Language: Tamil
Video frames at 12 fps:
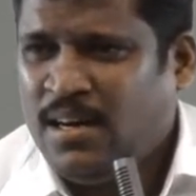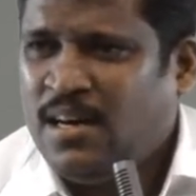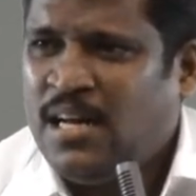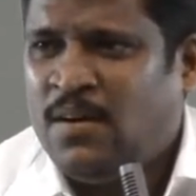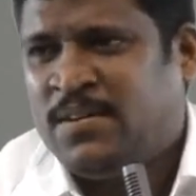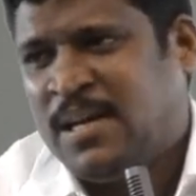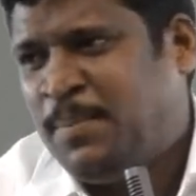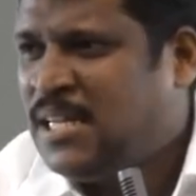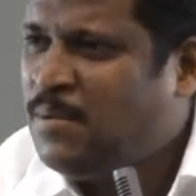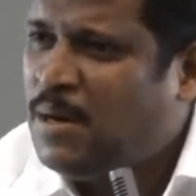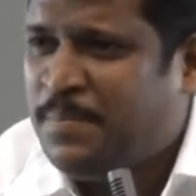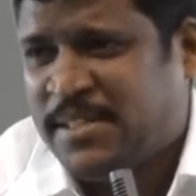அவர்கிட்ட எப்போ
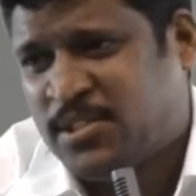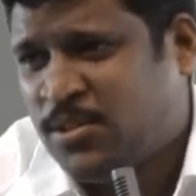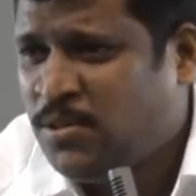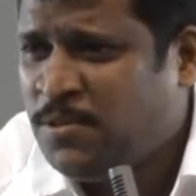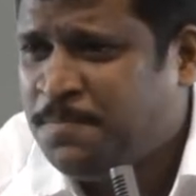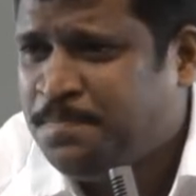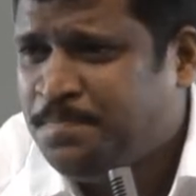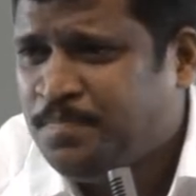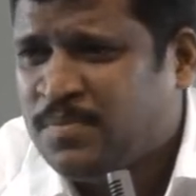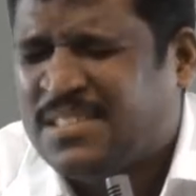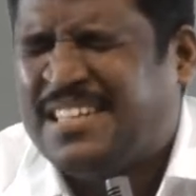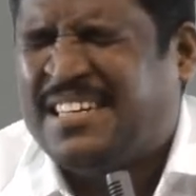தெரியுமா பேசணும்
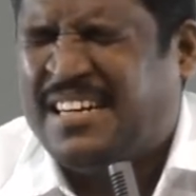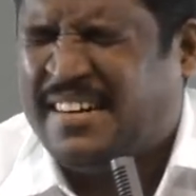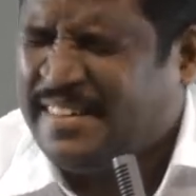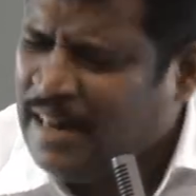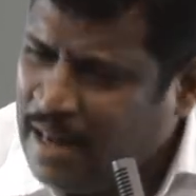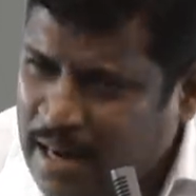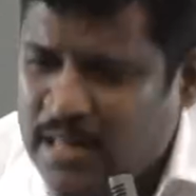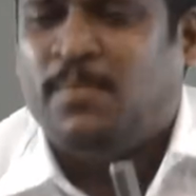கரெக்டாக அரை